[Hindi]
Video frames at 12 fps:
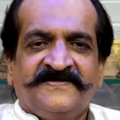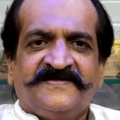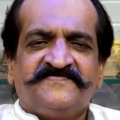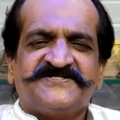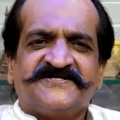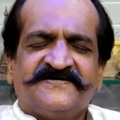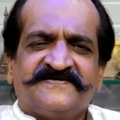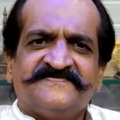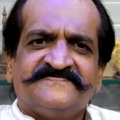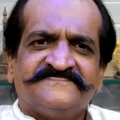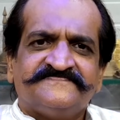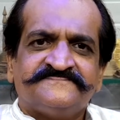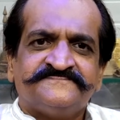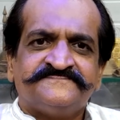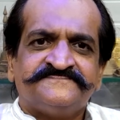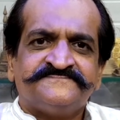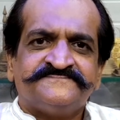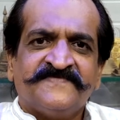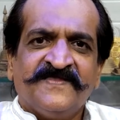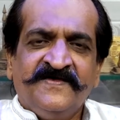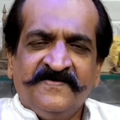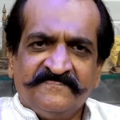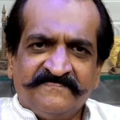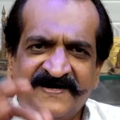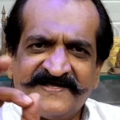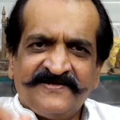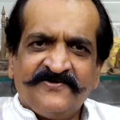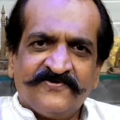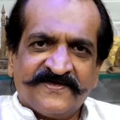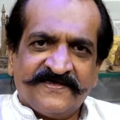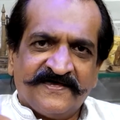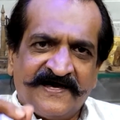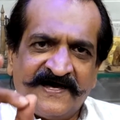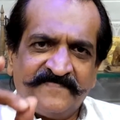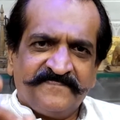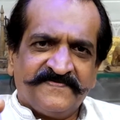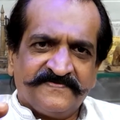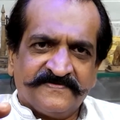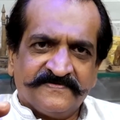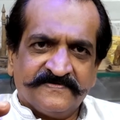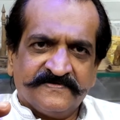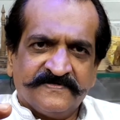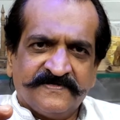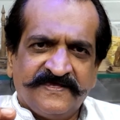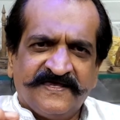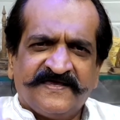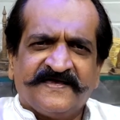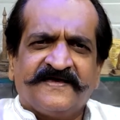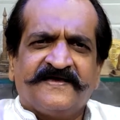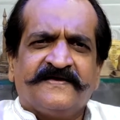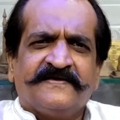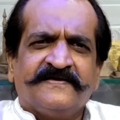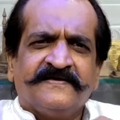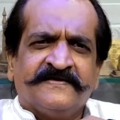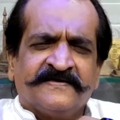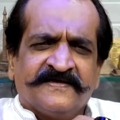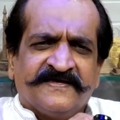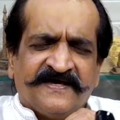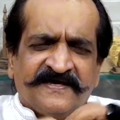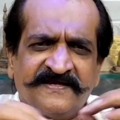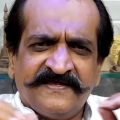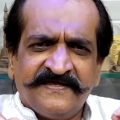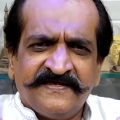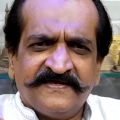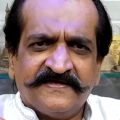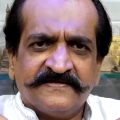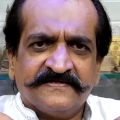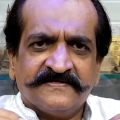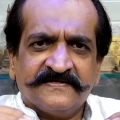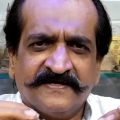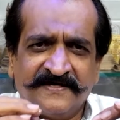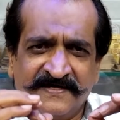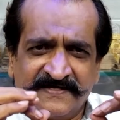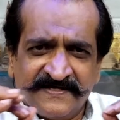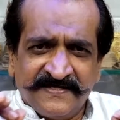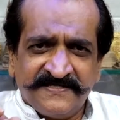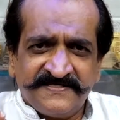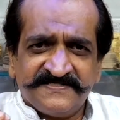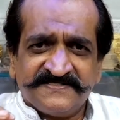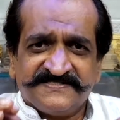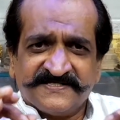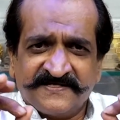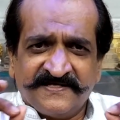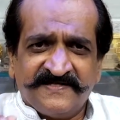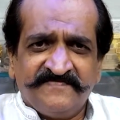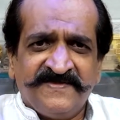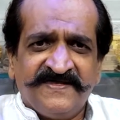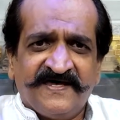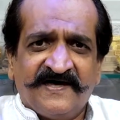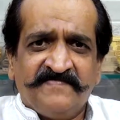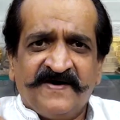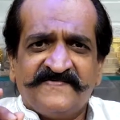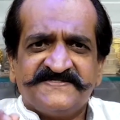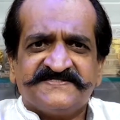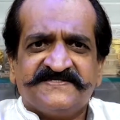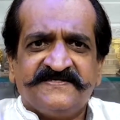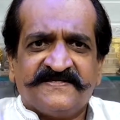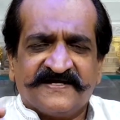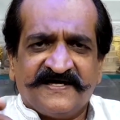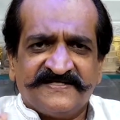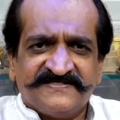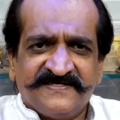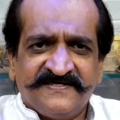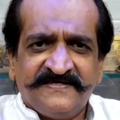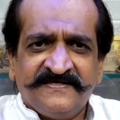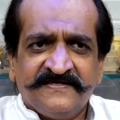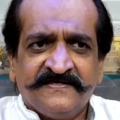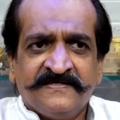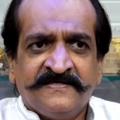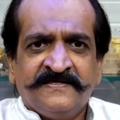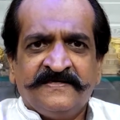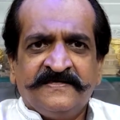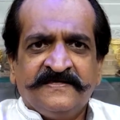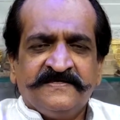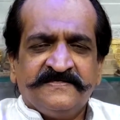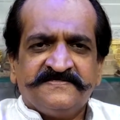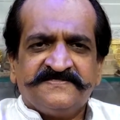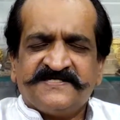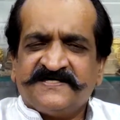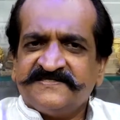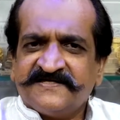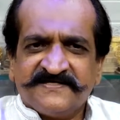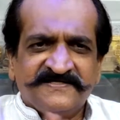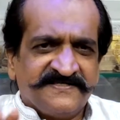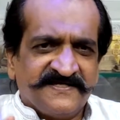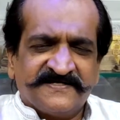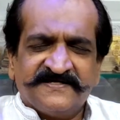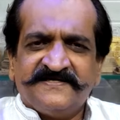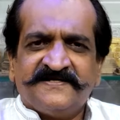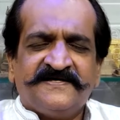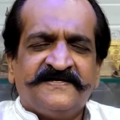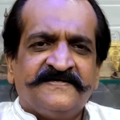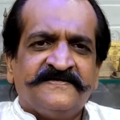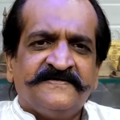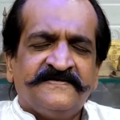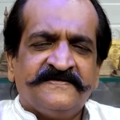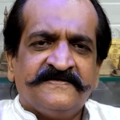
नमस्कार मान लो कि आप एक गहरे घने जंगल में अमावस की रात है चांद कहीं दिख नहीं रहा है